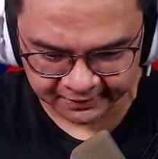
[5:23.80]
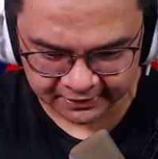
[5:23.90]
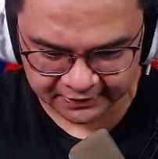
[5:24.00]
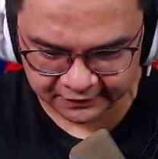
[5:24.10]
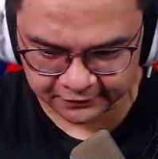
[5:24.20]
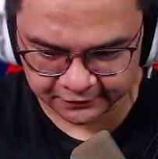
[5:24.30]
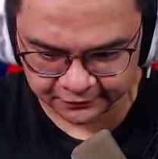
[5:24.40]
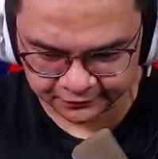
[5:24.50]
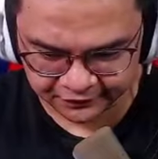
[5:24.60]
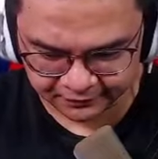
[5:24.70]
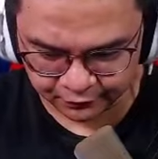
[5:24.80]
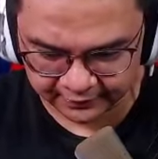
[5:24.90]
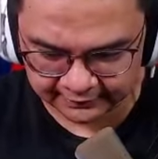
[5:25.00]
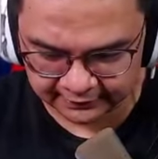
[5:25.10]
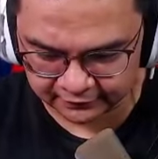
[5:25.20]
So, subukan
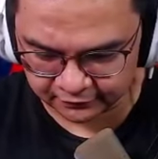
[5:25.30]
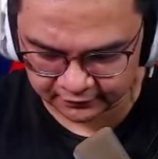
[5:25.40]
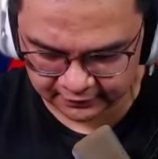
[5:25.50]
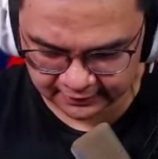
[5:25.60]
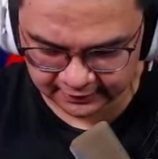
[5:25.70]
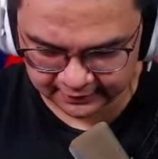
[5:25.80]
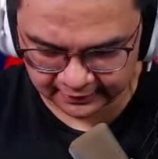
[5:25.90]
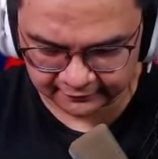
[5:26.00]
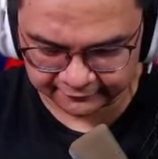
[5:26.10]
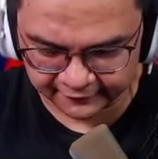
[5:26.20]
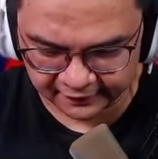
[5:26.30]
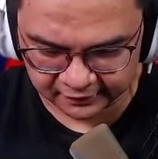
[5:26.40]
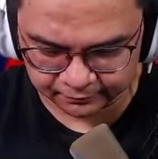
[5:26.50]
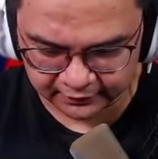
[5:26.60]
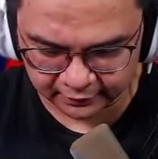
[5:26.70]
natin ito. Uh,
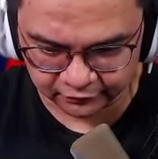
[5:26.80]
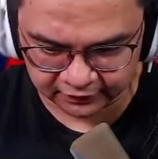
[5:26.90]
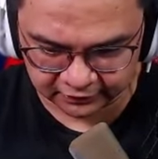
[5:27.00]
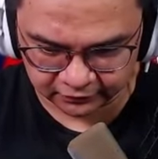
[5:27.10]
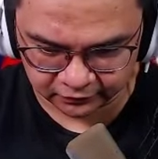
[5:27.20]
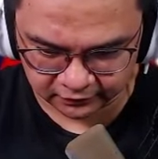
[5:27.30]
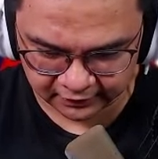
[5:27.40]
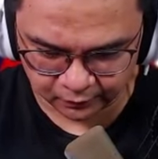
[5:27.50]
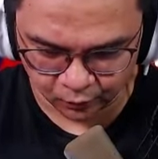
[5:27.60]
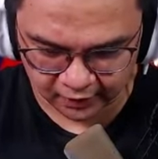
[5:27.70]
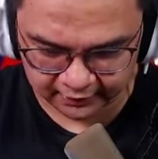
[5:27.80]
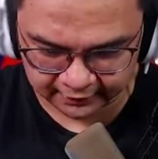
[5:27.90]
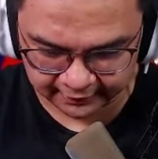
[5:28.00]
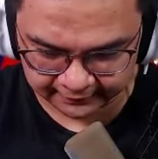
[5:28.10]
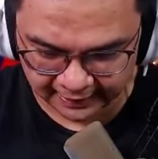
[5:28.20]
Naka-fireball ako dito kay
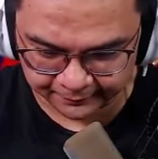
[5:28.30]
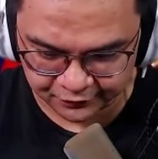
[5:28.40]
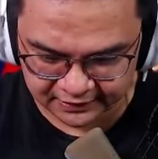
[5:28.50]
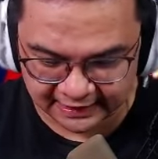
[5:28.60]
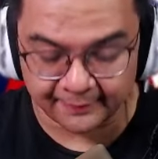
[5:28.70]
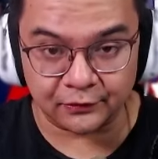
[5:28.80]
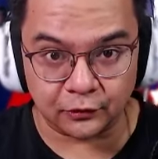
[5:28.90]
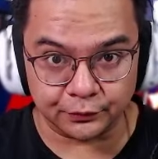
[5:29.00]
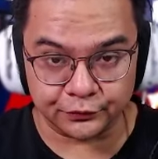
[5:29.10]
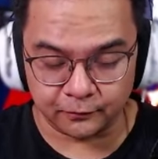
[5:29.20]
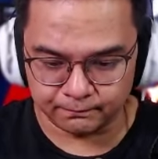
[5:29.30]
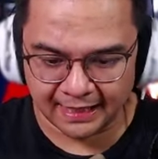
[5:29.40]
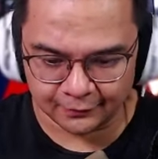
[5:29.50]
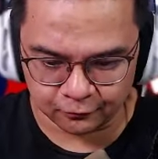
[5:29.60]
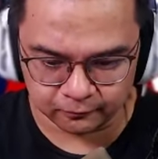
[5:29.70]
Warden. Tapos, gamit ko po yung
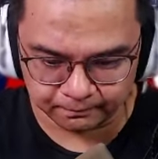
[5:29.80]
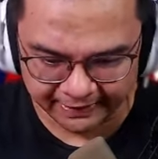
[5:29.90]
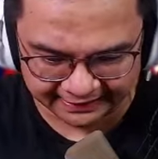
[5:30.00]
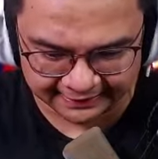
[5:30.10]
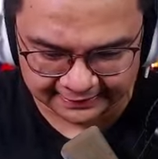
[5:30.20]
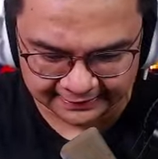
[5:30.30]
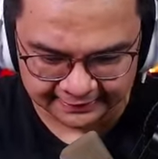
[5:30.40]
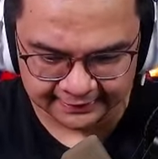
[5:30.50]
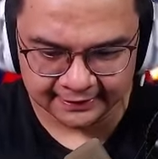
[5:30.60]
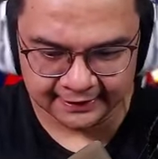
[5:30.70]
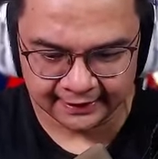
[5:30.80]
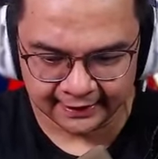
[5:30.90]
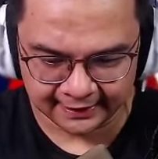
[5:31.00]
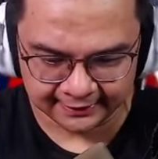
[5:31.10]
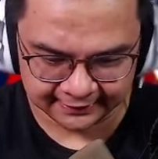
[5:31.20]
bagong pet.
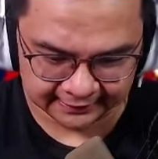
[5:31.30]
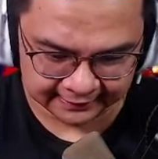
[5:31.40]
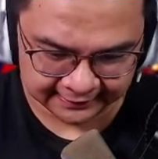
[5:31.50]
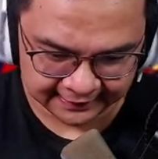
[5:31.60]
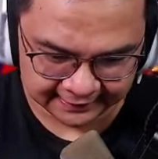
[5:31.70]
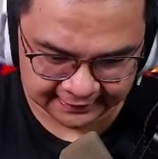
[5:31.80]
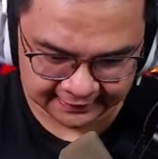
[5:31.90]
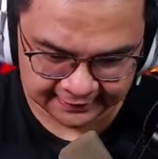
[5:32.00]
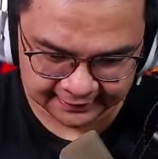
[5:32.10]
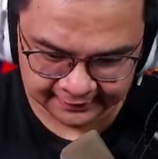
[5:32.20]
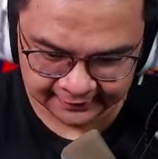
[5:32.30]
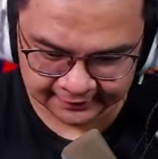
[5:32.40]
At tingnan natin